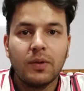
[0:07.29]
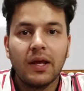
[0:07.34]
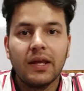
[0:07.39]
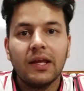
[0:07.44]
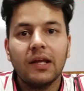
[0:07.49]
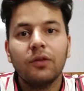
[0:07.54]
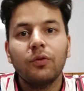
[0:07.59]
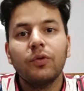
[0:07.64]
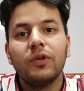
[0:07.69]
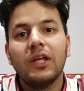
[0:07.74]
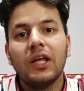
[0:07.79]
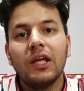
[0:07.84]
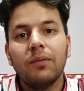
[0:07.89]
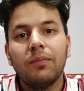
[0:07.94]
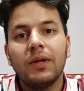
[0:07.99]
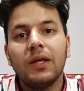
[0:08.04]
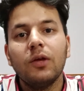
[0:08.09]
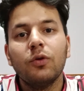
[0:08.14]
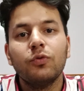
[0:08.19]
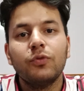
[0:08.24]
बनाई हैं तो ये
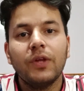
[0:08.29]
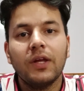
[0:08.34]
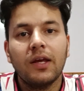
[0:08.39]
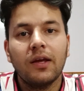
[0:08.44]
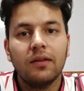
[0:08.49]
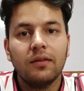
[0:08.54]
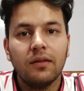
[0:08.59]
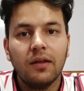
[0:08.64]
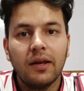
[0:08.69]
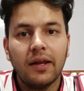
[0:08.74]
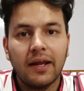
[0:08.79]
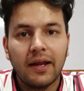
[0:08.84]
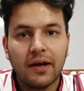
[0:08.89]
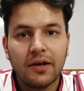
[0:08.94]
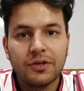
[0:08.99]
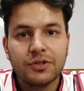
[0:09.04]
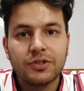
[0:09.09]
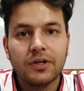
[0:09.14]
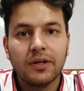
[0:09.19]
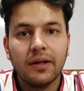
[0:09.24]
भी उसी के अंदर एक
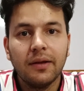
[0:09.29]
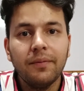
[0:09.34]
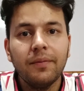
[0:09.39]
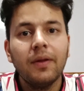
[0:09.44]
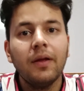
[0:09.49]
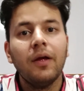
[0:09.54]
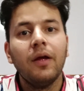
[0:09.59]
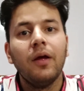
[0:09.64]
एडिशन है